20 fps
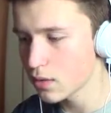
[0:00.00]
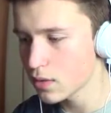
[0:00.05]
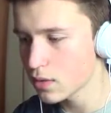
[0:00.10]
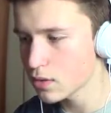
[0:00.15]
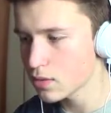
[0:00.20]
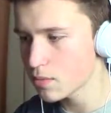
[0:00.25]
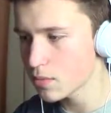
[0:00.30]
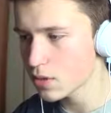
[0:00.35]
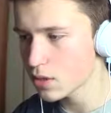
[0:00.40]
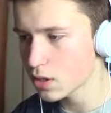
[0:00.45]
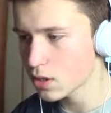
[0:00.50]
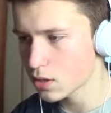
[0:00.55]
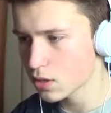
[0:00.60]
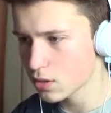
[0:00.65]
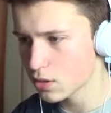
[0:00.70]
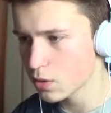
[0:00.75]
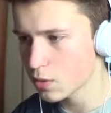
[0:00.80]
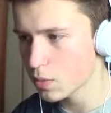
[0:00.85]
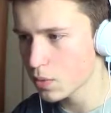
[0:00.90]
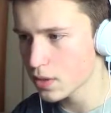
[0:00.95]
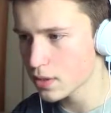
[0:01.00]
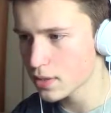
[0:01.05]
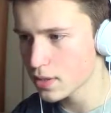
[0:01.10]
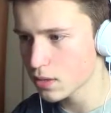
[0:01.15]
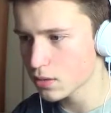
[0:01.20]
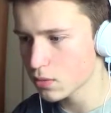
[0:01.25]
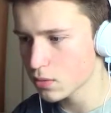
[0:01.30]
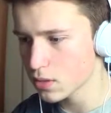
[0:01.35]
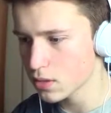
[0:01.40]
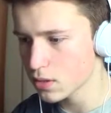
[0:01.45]
Więc myślę, że się
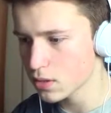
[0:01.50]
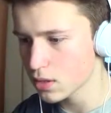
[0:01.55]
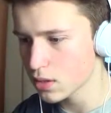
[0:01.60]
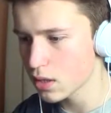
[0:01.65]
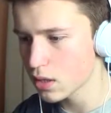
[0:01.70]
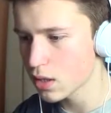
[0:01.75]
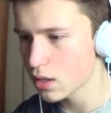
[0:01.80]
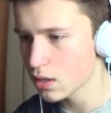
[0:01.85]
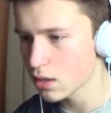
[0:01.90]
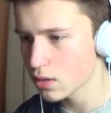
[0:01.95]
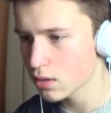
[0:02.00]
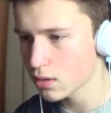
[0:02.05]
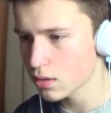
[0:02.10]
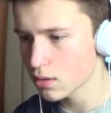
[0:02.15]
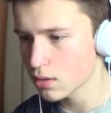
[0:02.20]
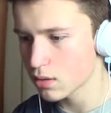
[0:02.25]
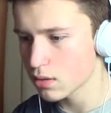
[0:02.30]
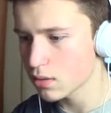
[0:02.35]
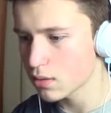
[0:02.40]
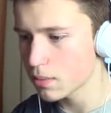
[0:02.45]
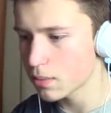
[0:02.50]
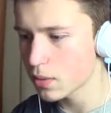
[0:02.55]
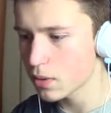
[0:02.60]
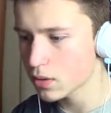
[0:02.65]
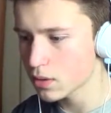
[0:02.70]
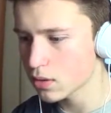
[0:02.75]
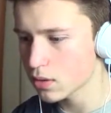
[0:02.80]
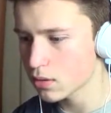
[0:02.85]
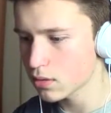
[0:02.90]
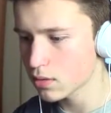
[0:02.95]
opłaca, tu jest e,
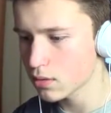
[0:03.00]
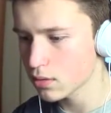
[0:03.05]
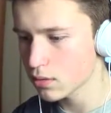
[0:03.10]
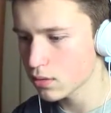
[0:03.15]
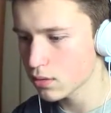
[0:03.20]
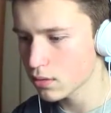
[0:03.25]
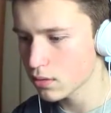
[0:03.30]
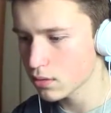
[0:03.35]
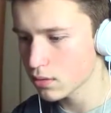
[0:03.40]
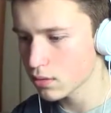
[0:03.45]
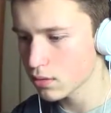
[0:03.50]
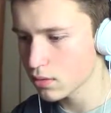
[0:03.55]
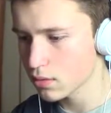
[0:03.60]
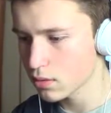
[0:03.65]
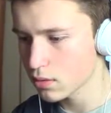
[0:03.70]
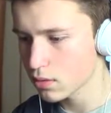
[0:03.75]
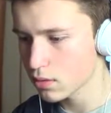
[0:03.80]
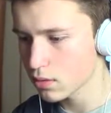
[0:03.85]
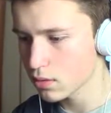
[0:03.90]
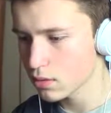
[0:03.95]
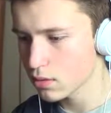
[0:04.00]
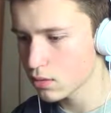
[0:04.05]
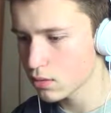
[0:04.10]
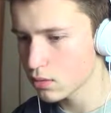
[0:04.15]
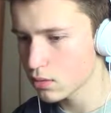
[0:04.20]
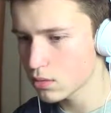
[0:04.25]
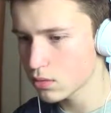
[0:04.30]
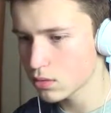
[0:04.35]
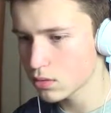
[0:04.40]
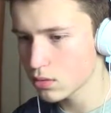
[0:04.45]
bot,
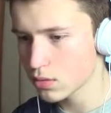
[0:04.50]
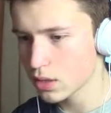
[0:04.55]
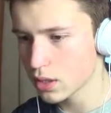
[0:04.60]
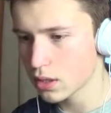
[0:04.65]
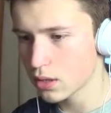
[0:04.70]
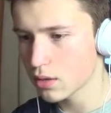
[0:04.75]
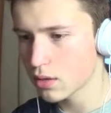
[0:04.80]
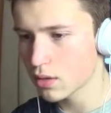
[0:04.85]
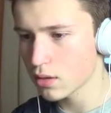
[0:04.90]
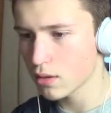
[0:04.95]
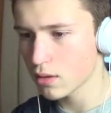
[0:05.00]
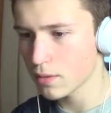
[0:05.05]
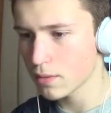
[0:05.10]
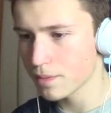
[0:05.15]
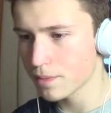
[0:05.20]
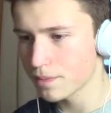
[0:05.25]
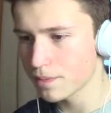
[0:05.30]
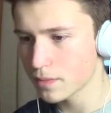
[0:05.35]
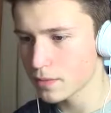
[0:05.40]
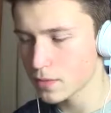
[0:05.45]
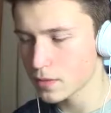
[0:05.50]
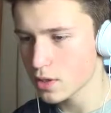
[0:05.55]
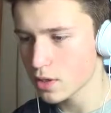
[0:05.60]
u którego mm,